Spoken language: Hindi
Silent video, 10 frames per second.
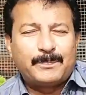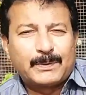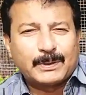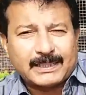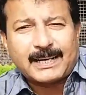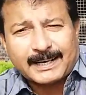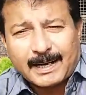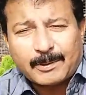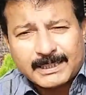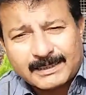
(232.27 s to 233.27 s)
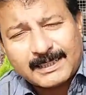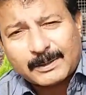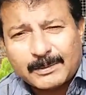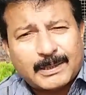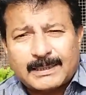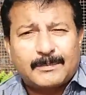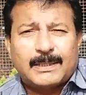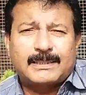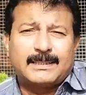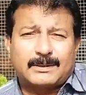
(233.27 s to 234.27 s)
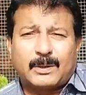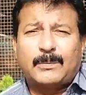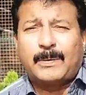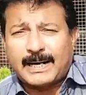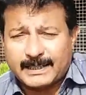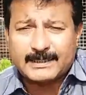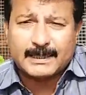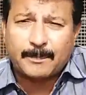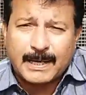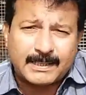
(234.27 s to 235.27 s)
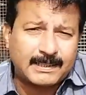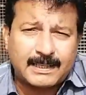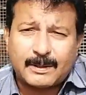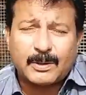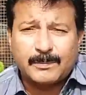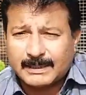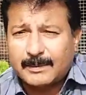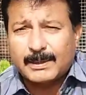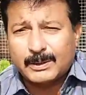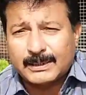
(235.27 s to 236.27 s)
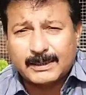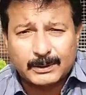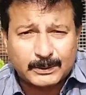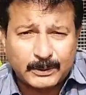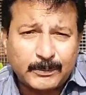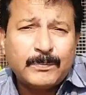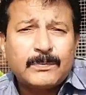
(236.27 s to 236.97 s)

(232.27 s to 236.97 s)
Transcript: तोते ख़राब हो जाते हैं कोई मतलब नहीं है इसको बगैर इसके पालने का कोई मतलब नहीं होता है दोस्तों